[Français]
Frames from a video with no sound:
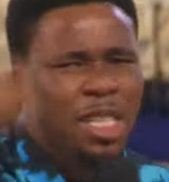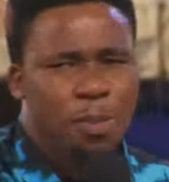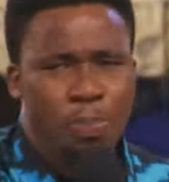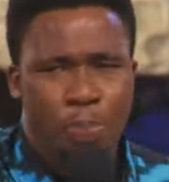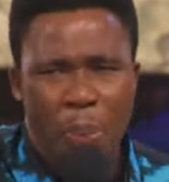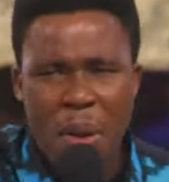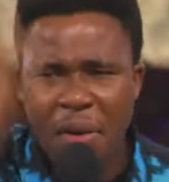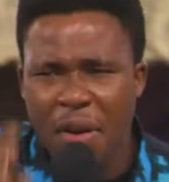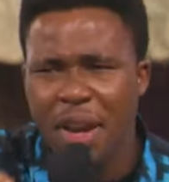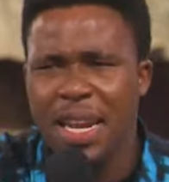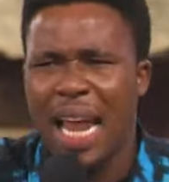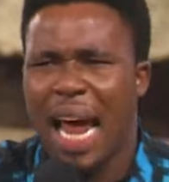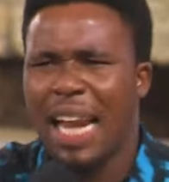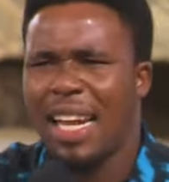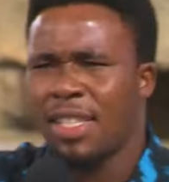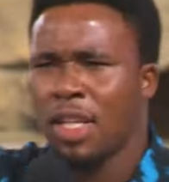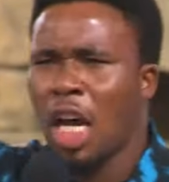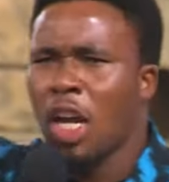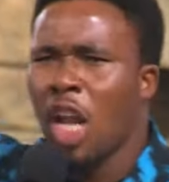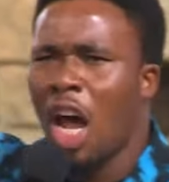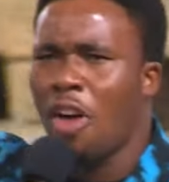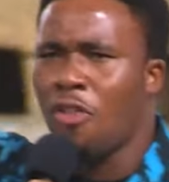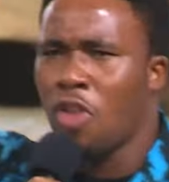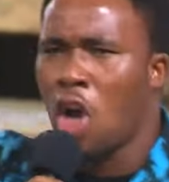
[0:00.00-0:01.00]
cet esprit qui
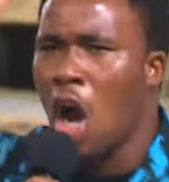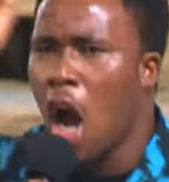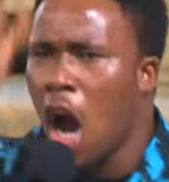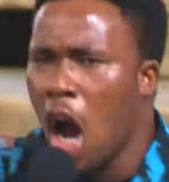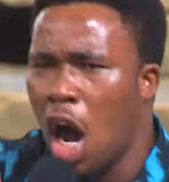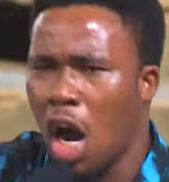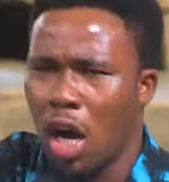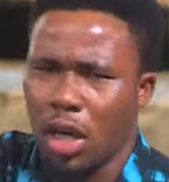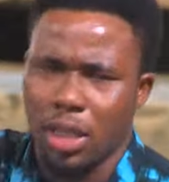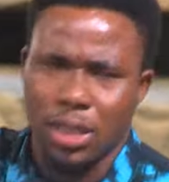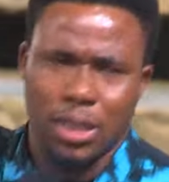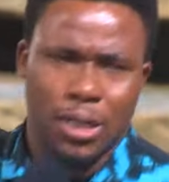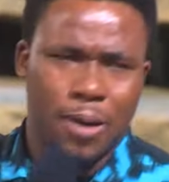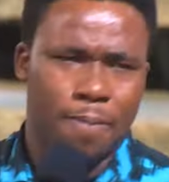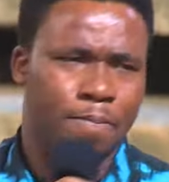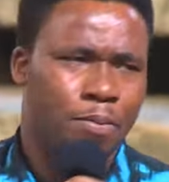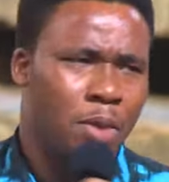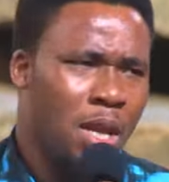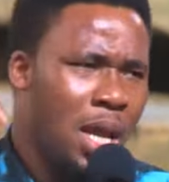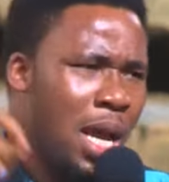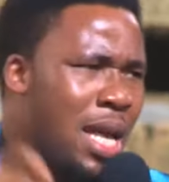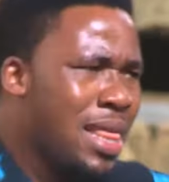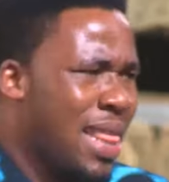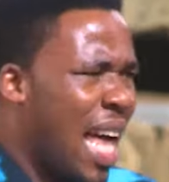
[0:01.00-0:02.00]
n'est pas de Dieu,
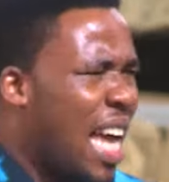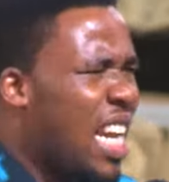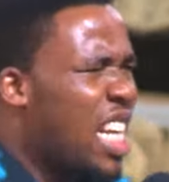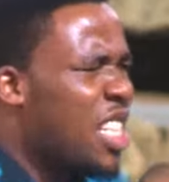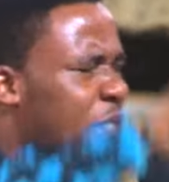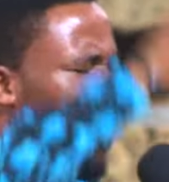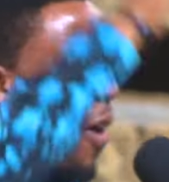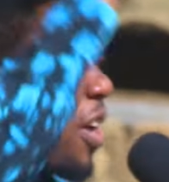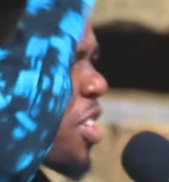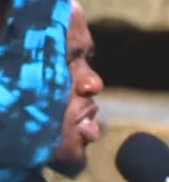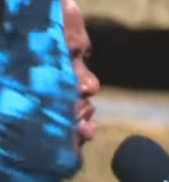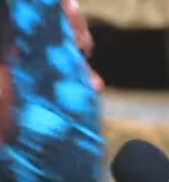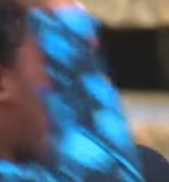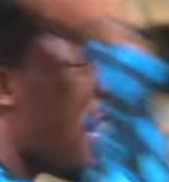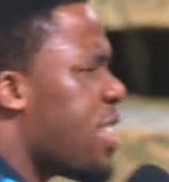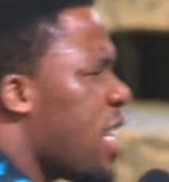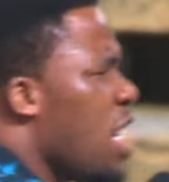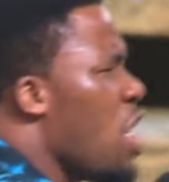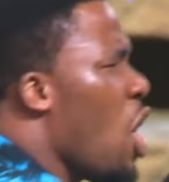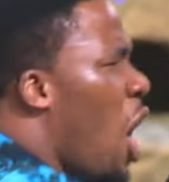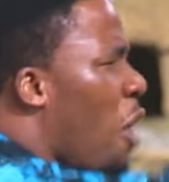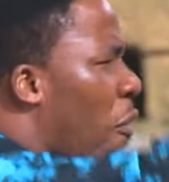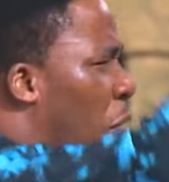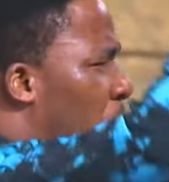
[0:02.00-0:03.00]
qui
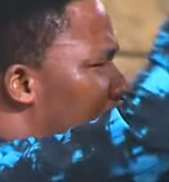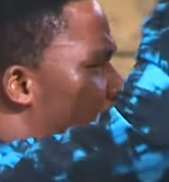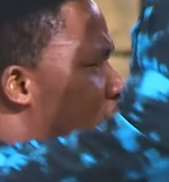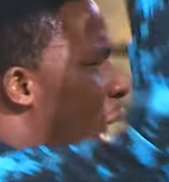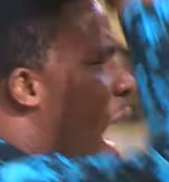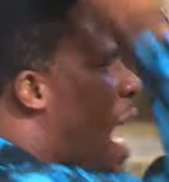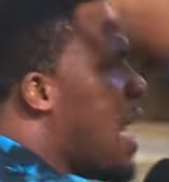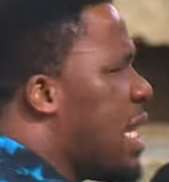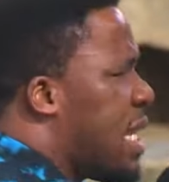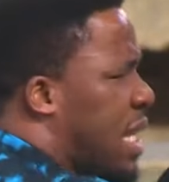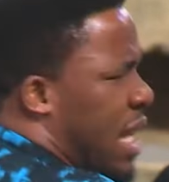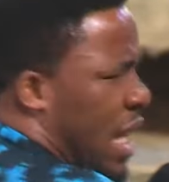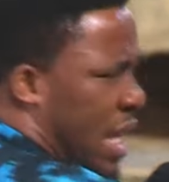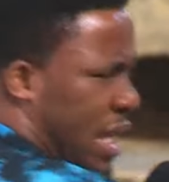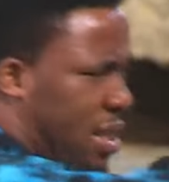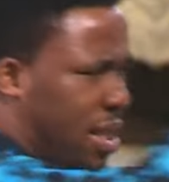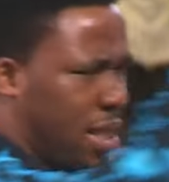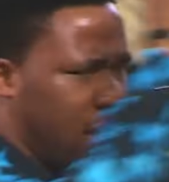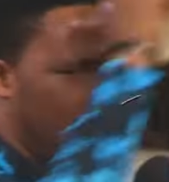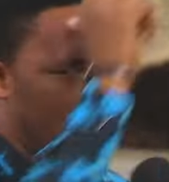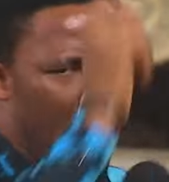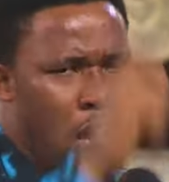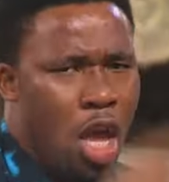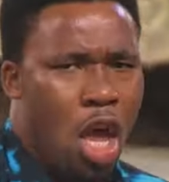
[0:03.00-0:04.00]
frustre vos finances,
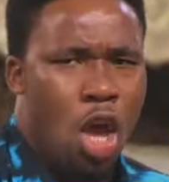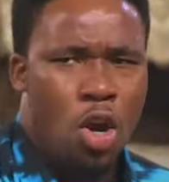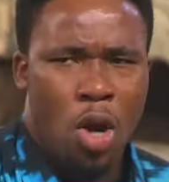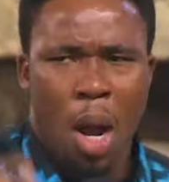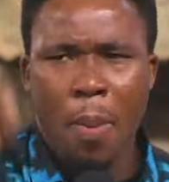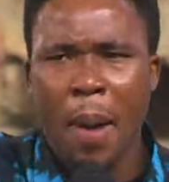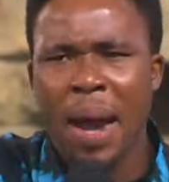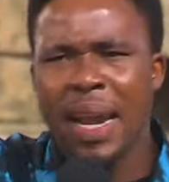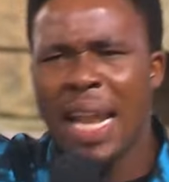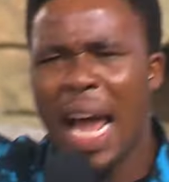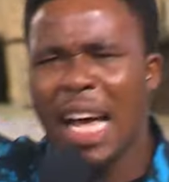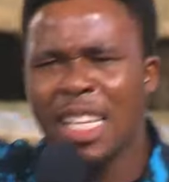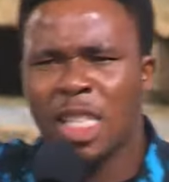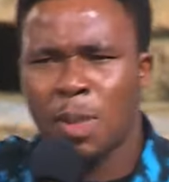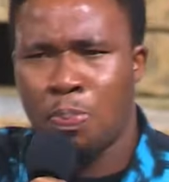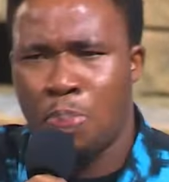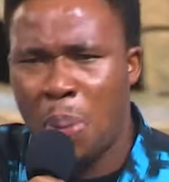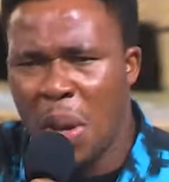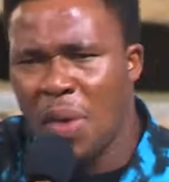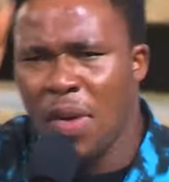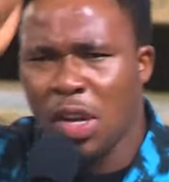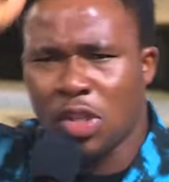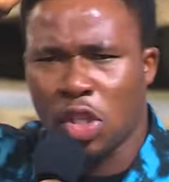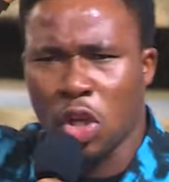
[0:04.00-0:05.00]
commandez
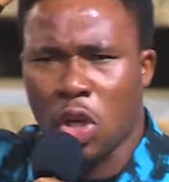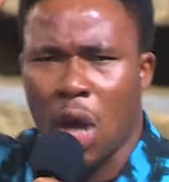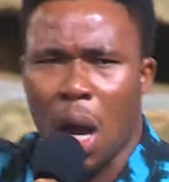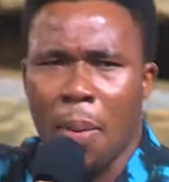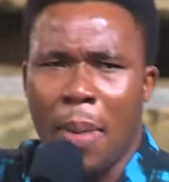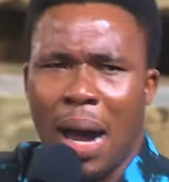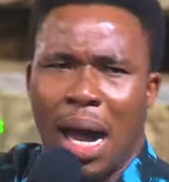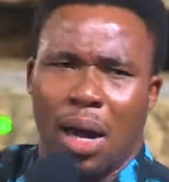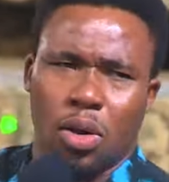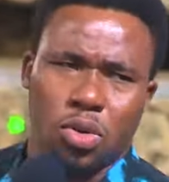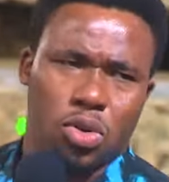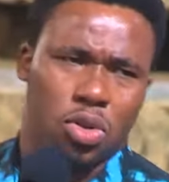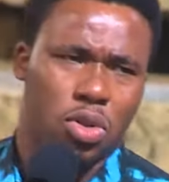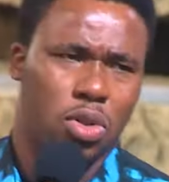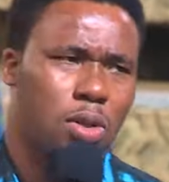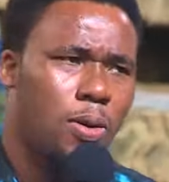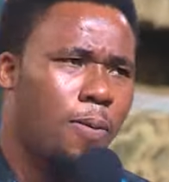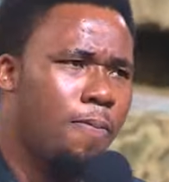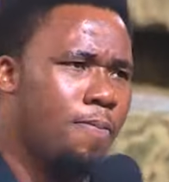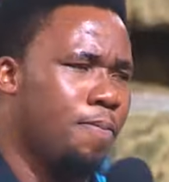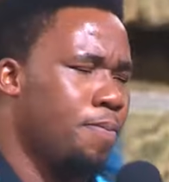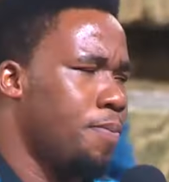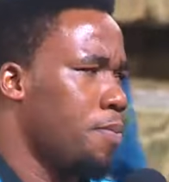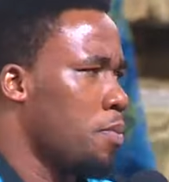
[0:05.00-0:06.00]
à cet esprit de
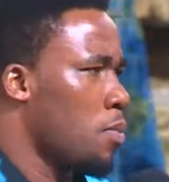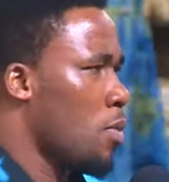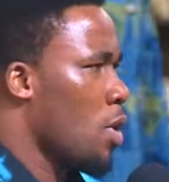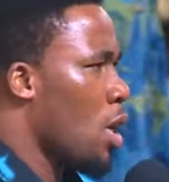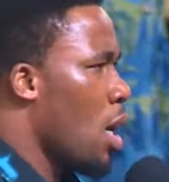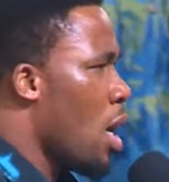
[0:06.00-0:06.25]
sortir.